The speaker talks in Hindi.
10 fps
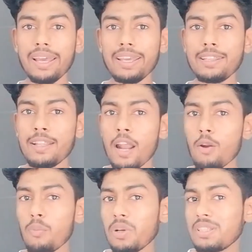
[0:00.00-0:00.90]
इतना
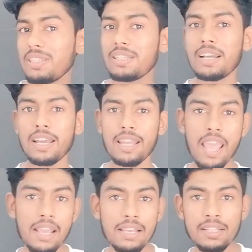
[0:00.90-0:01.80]
रुपया जीत गए हैं
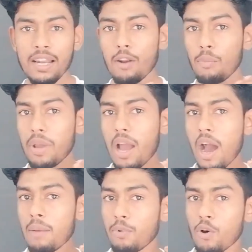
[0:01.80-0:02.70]
या इतना रुपया
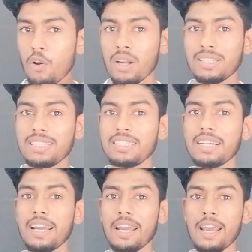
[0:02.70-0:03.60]
आप डॉलर जीत
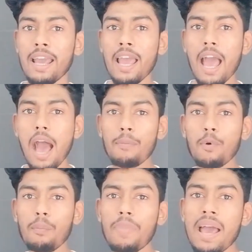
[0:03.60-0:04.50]
गए हैं
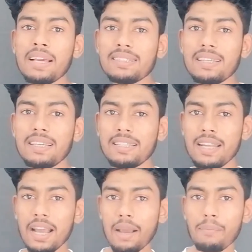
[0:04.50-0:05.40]
आपको बैंक से
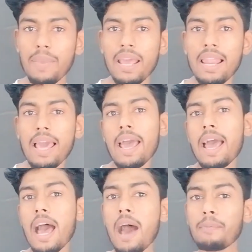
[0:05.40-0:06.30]
इतना का मेल आया
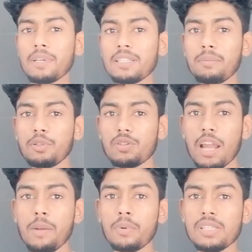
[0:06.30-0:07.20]
आप किसी
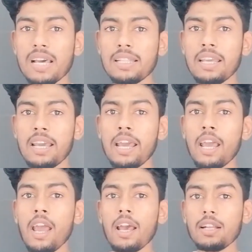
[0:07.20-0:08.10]
वेबसाइट पर जाते हैं
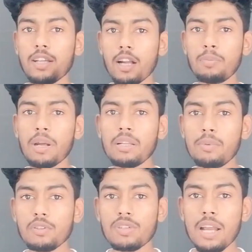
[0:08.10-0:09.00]
थर्ड पार्टी
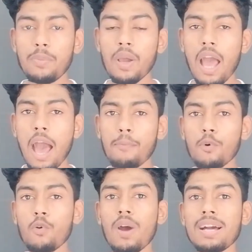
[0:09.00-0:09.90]
वेबसाइट पर
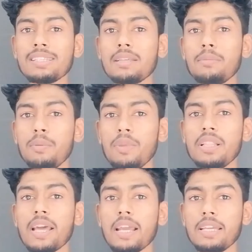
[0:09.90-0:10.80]
आपको वहाँ से भी
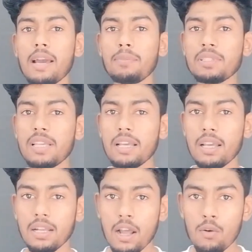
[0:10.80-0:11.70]
मिलता है कि आप इसे
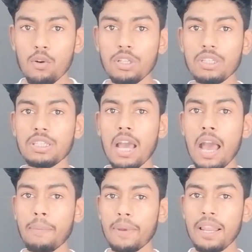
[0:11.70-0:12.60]
डाउनलोड कीजिए
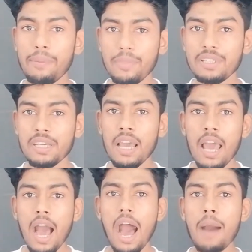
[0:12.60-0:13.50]
आप क्लेम कीजिए
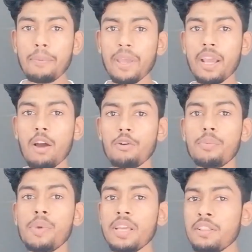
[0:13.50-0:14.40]
आपके अकाउंट
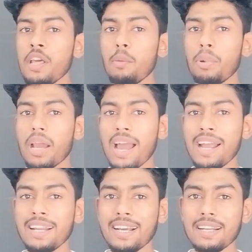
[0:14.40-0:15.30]
में इतने रुपये
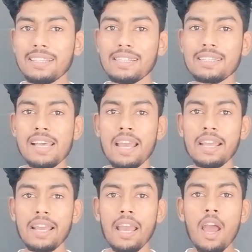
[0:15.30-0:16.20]
ऐड कर दिए
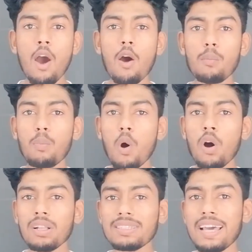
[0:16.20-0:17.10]
जाएंगे और
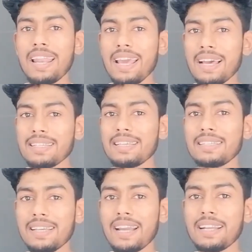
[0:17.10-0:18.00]
बहुत सारे ऐसे
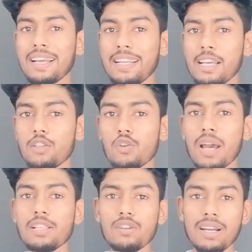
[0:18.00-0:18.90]
ऐसे कैटेगरियाँ जो
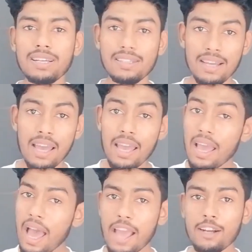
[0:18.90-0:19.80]
है जो कर,
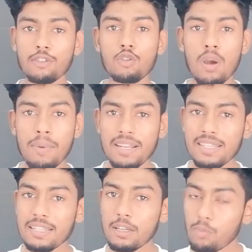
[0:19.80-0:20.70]
हैकर जो हमारे
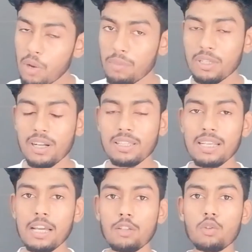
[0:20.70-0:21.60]
साथ उपलब्ध कर
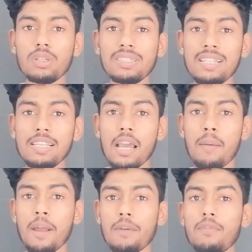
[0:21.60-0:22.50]
दिए हैं तो इसलिए
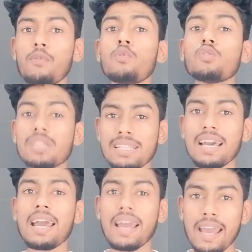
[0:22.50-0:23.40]
हमारा फ़ोन हो
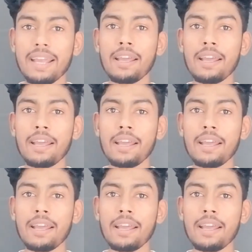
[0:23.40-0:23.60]
जाता है हैक